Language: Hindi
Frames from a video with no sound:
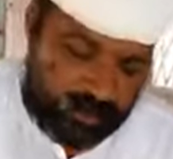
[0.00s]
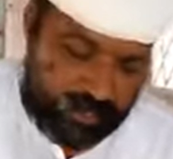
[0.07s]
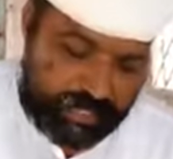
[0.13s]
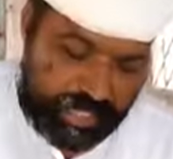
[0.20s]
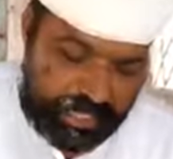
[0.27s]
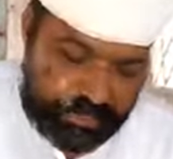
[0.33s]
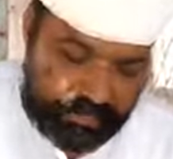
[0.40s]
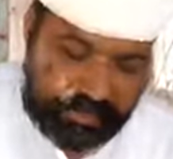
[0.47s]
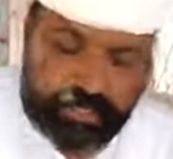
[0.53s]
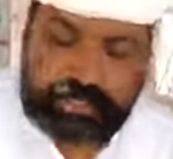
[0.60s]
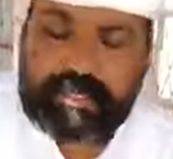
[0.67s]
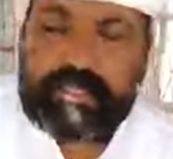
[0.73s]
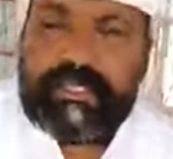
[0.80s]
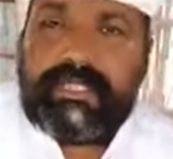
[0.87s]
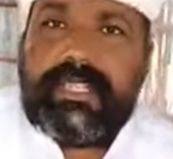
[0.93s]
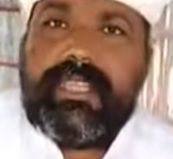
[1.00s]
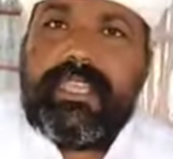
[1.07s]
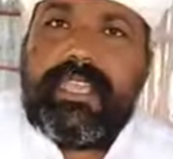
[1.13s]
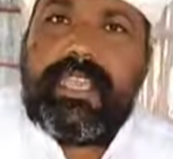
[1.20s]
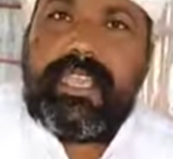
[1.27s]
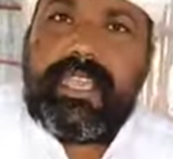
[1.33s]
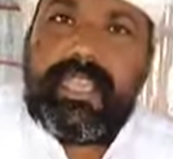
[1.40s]
खोद खाई खोद खोद
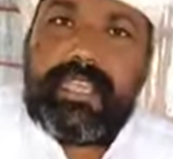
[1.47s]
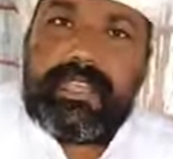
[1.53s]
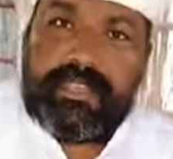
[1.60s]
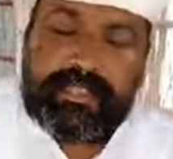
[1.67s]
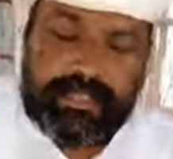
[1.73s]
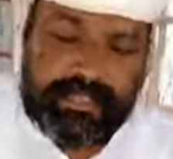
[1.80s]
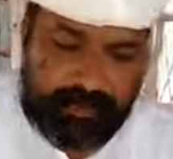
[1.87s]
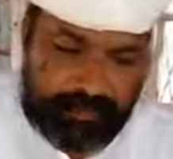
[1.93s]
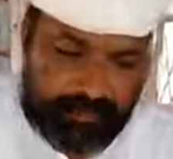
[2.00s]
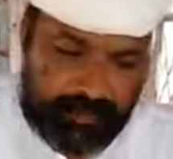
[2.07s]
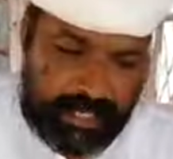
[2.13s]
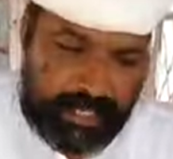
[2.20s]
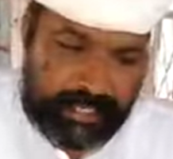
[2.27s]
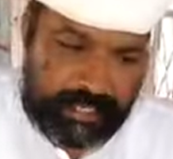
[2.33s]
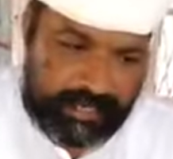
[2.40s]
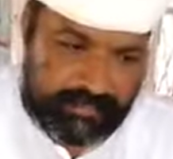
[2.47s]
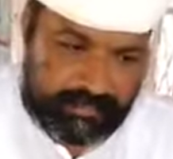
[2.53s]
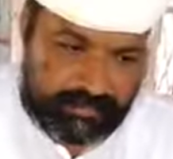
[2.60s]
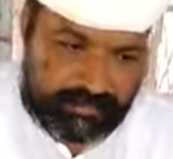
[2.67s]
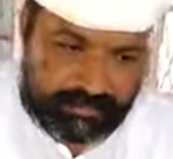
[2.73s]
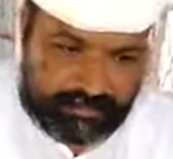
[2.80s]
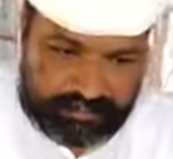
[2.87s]
एंड
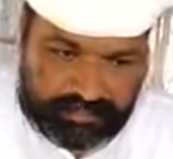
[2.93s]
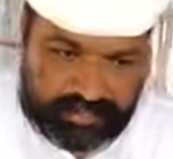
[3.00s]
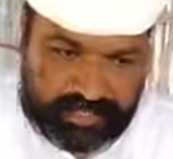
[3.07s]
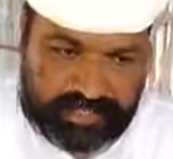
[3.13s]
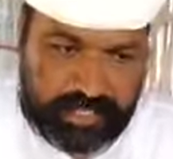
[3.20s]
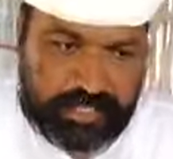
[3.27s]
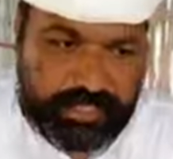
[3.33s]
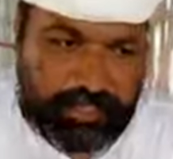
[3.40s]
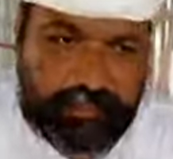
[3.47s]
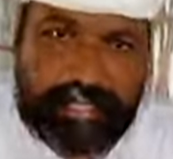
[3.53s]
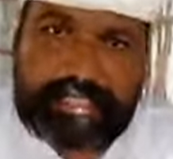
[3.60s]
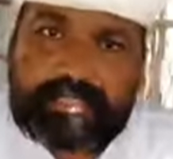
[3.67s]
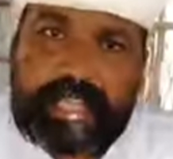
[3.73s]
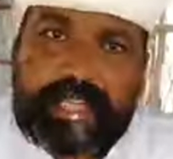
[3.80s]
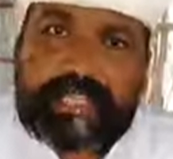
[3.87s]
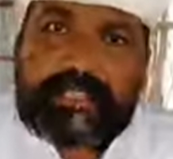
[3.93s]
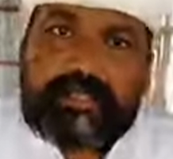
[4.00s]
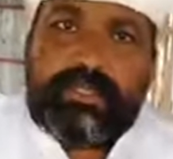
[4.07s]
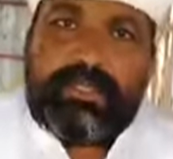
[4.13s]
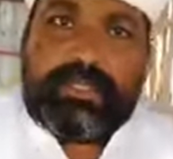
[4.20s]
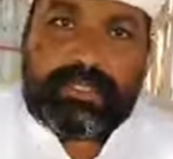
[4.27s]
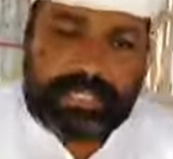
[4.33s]
हम्म, शरीर में ताकत
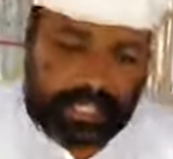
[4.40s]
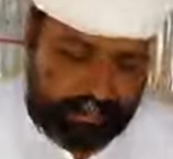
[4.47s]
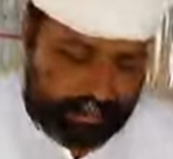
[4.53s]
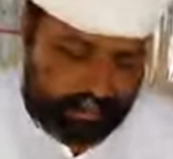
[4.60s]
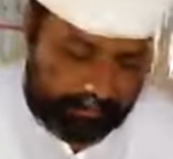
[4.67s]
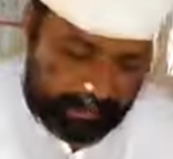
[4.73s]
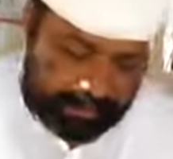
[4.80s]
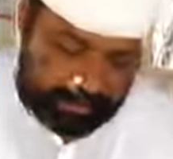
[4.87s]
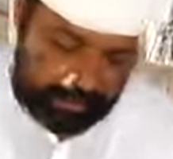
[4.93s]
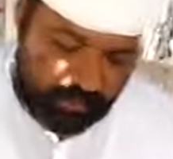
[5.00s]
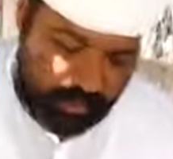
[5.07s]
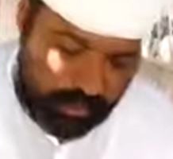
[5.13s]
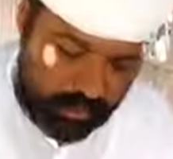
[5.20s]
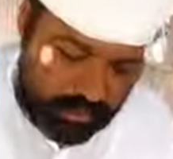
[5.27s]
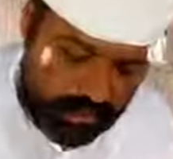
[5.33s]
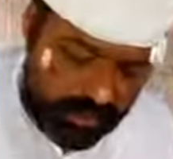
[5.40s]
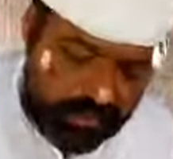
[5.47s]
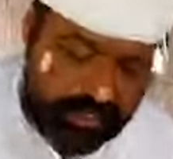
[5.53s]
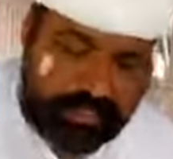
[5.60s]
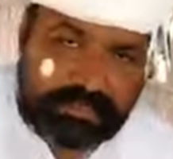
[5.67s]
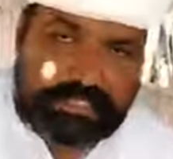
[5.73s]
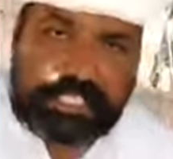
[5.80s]
दूनी हो जाती पचे दो दो तीन
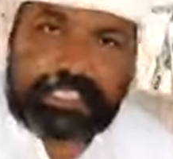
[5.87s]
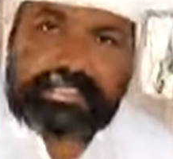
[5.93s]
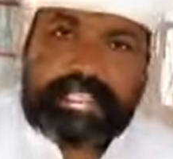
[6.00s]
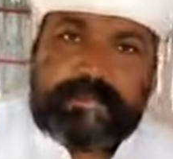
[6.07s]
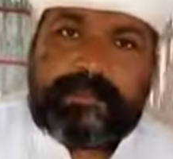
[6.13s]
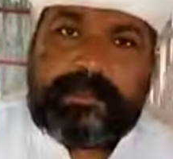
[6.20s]
तीन चार चार